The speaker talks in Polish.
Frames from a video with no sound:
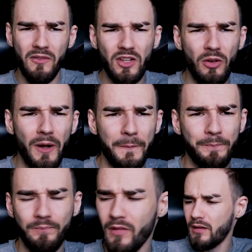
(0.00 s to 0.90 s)
Naprawdę dobre.
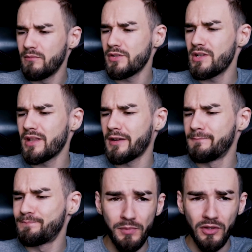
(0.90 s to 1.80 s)
Myślę
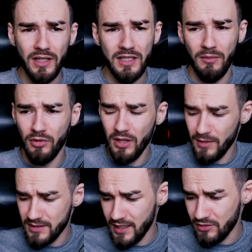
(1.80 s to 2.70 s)
tak z piąteczkę, bo nie
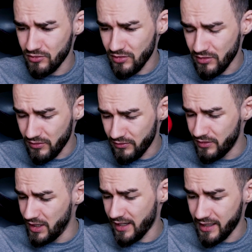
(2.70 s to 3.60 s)
ma startu, to
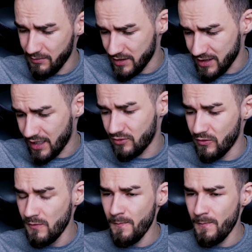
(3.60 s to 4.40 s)
nijak nie ma startu.